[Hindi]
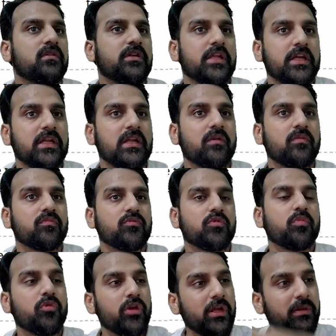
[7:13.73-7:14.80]
ठीक है ना तो
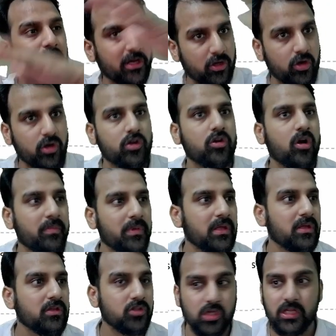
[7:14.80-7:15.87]
पूरी मैक्रो इकोनॉमी
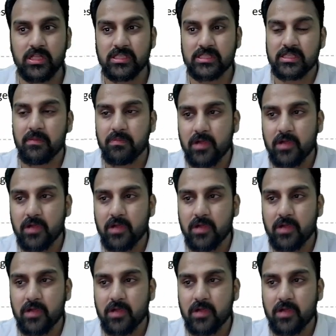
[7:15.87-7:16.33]
जो इन सब का